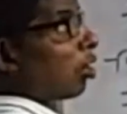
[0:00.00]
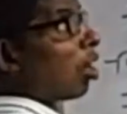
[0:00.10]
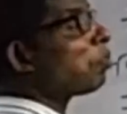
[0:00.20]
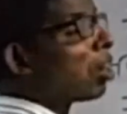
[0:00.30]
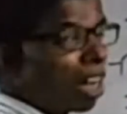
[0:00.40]
কি
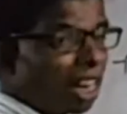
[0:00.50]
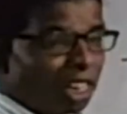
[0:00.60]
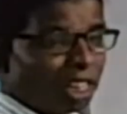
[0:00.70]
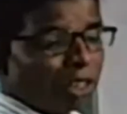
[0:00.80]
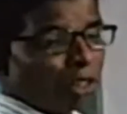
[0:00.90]
হয় পাওয়ার
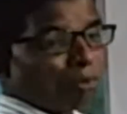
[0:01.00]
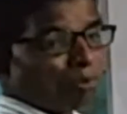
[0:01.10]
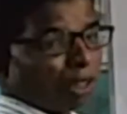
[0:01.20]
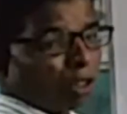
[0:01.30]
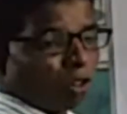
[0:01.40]

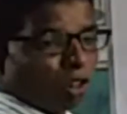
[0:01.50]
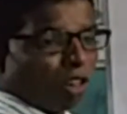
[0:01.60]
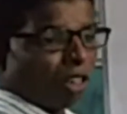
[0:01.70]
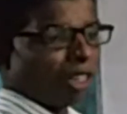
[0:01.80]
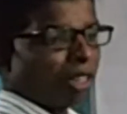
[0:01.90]
বিয়োগ
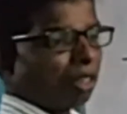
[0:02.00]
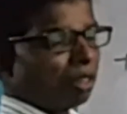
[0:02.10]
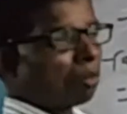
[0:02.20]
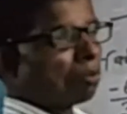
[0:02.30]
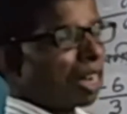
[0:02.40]
হয়
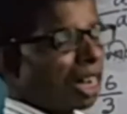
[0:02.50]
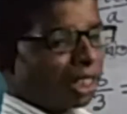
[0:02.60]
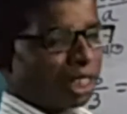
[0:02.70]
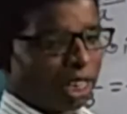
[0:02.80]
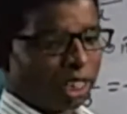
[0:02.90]
ভাগ
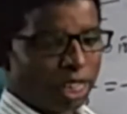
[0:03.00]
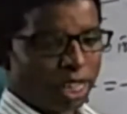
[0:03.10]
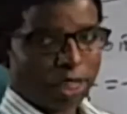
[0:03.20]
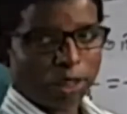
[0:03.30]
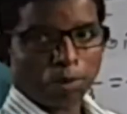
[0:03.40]
থাকলে
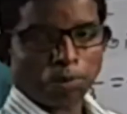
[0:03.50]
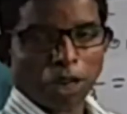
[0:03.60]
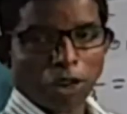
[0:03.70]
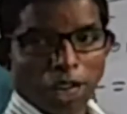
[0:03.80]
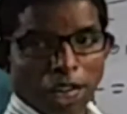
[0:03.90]

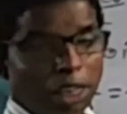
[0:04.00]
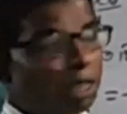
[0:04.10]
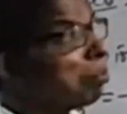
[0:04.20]
পাওয়ার